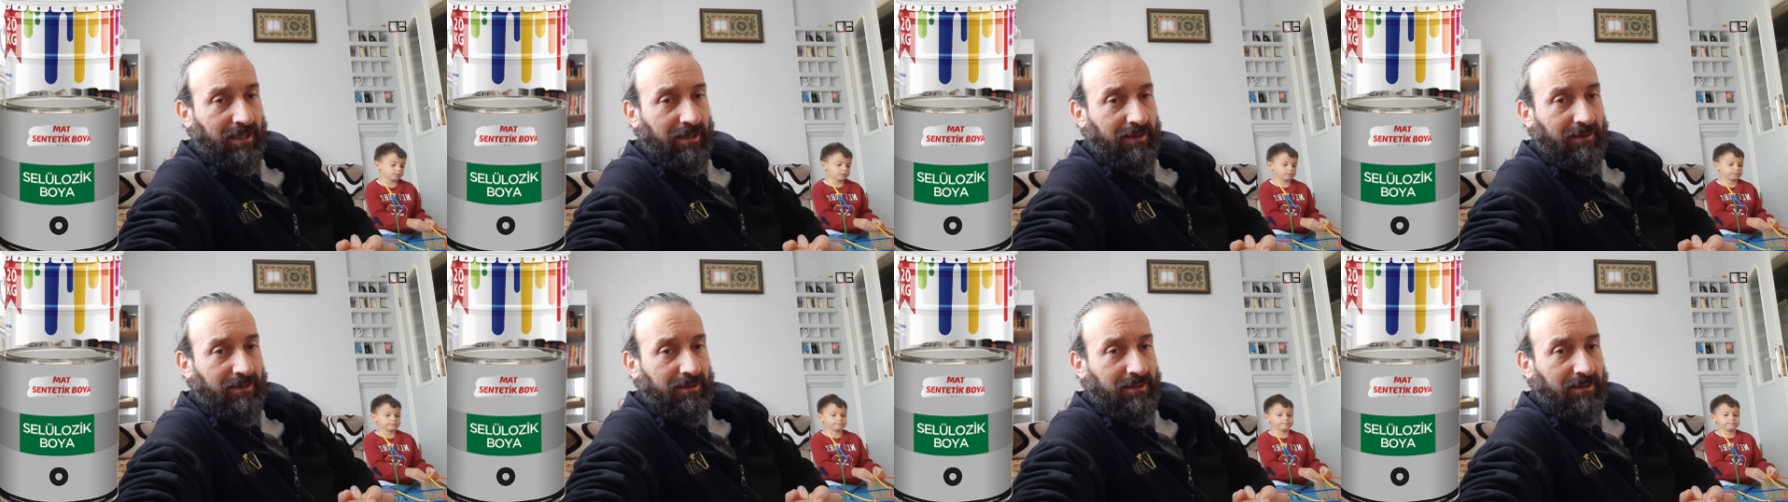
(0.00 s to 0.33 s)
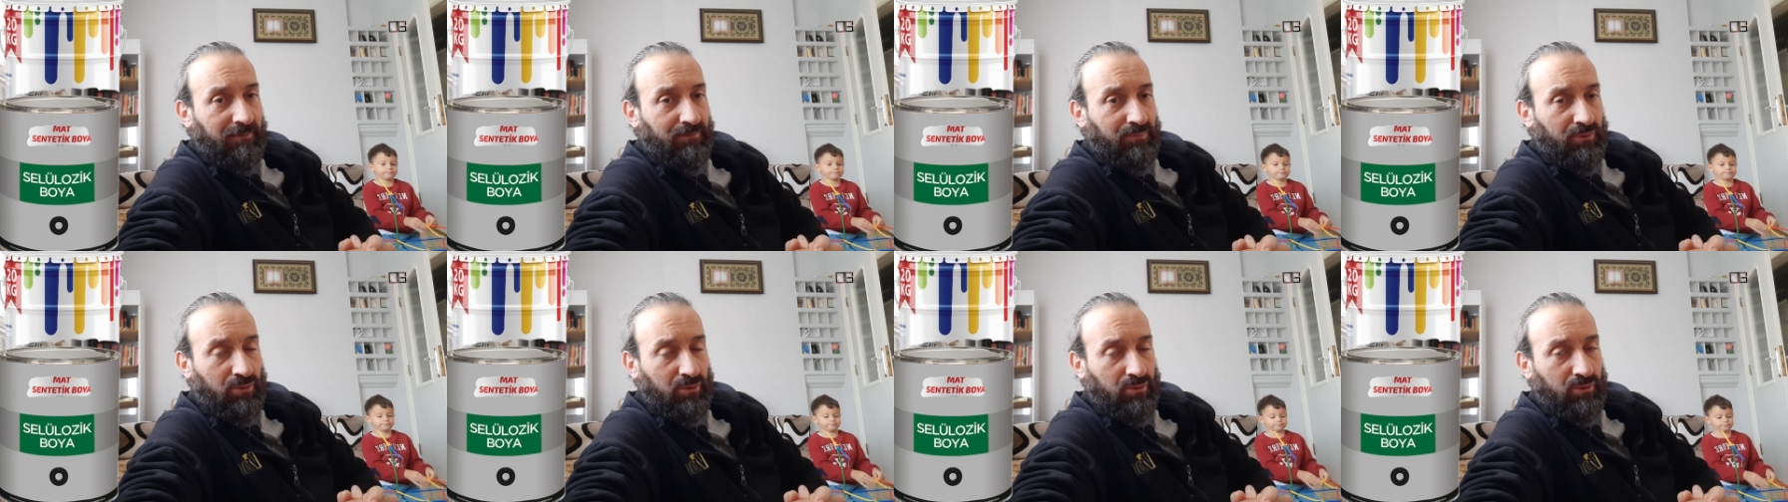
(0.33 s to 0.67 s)

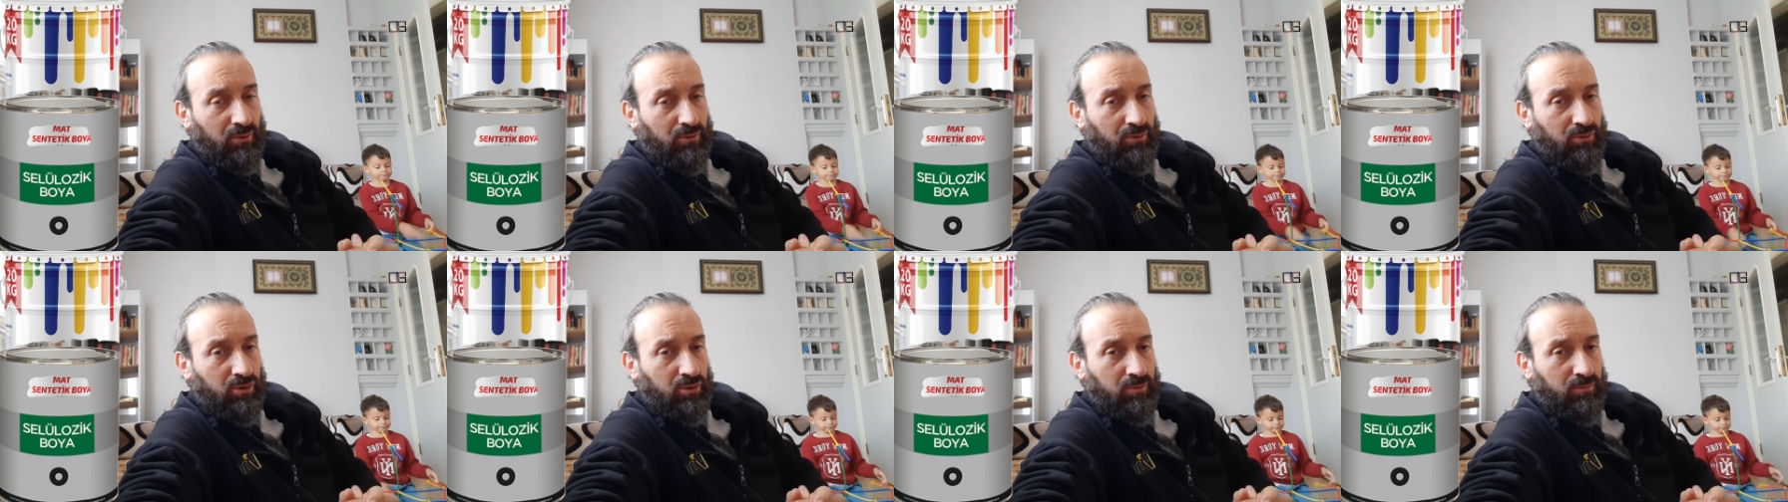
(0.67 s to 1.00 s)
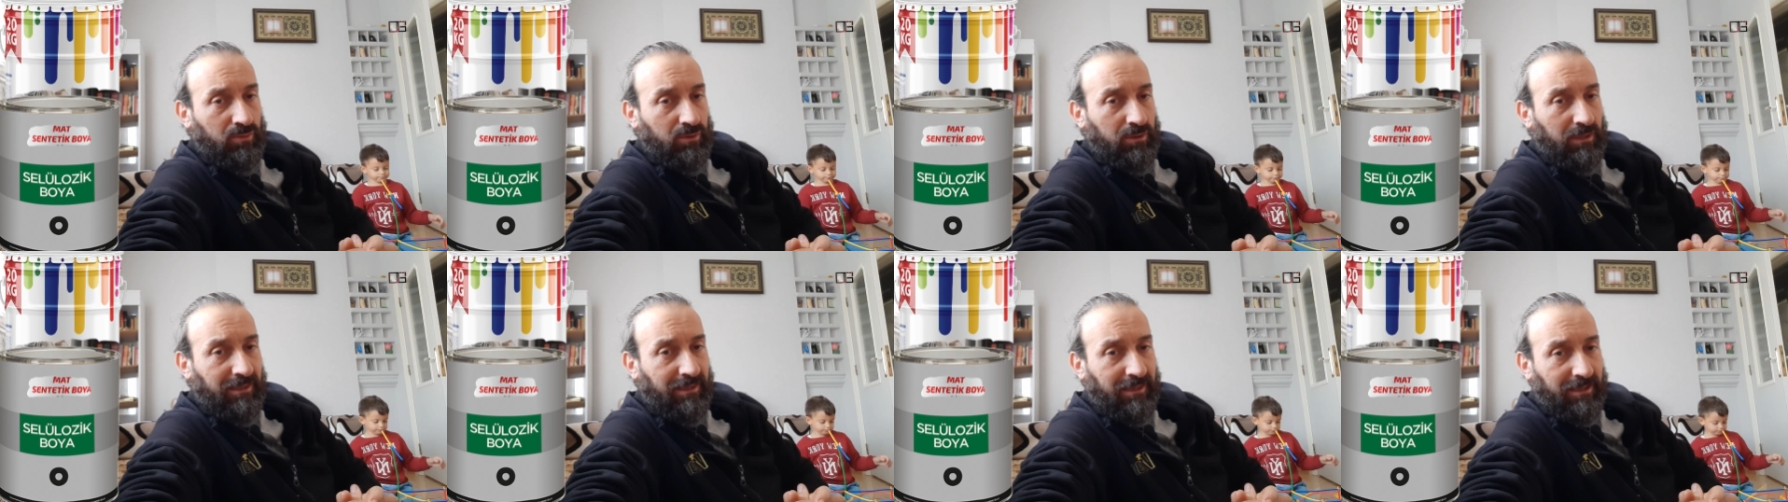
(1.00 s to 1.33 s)
e, pürüz
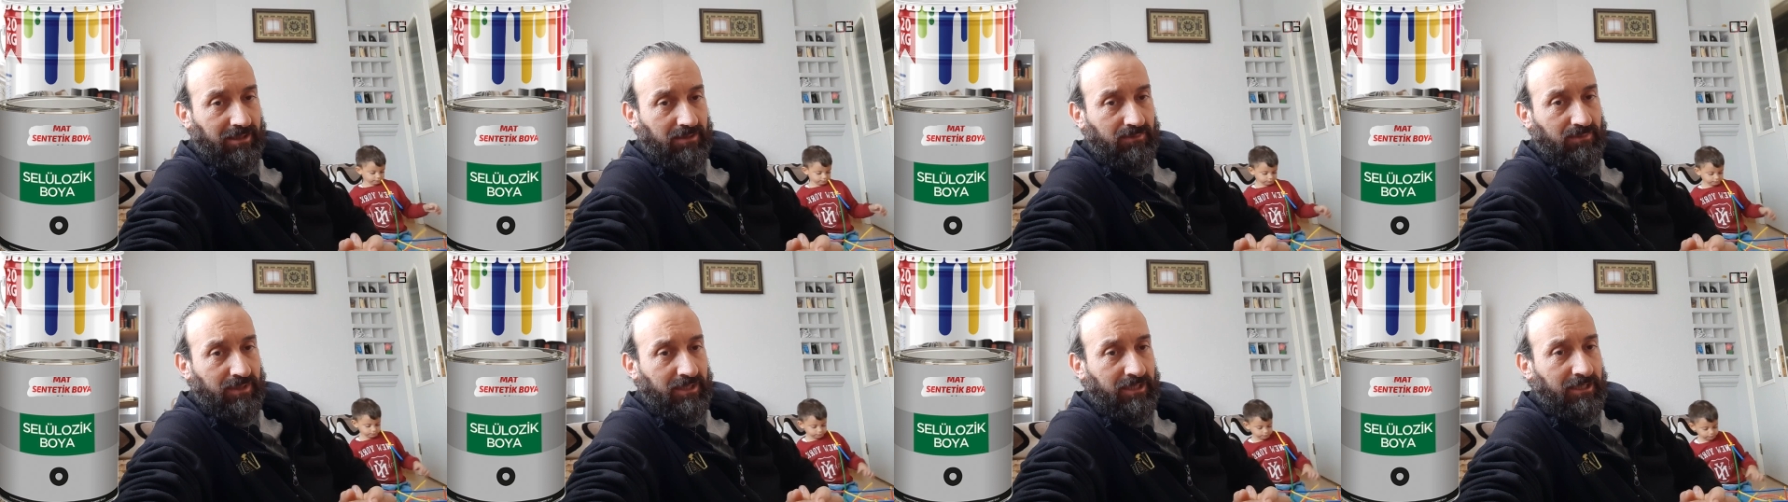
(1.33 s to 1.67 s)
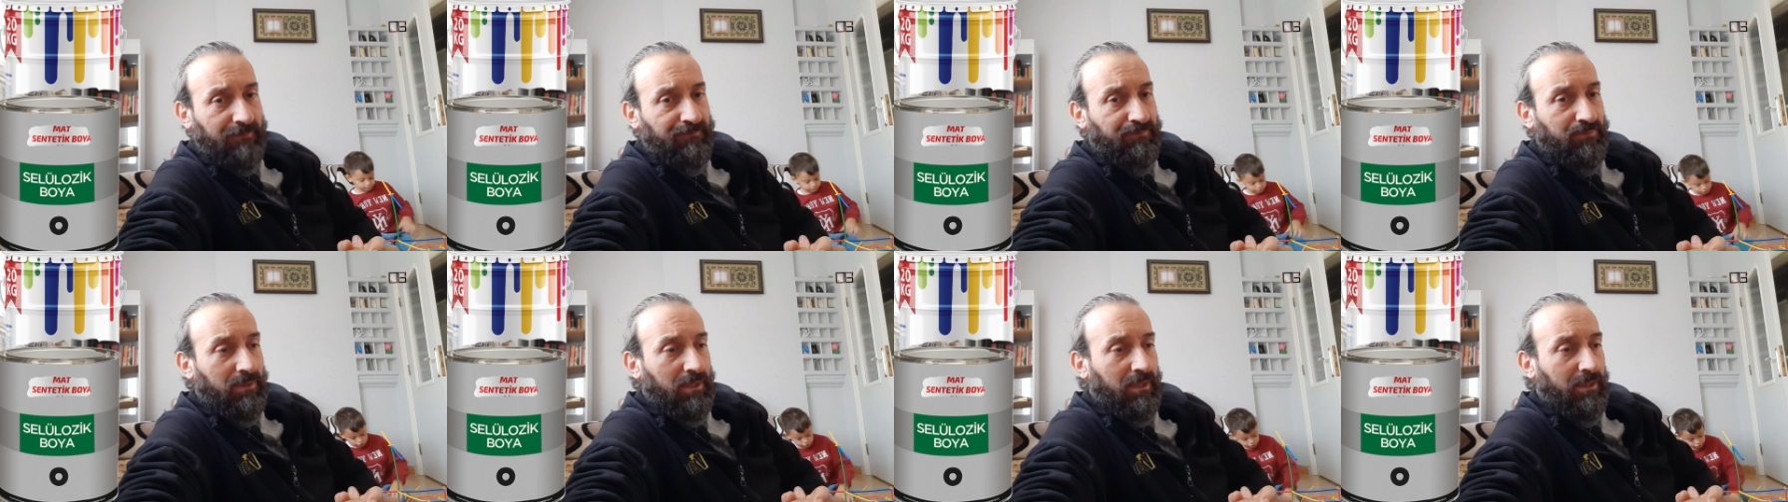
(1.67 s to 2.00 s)
oluşumu giderilmeli.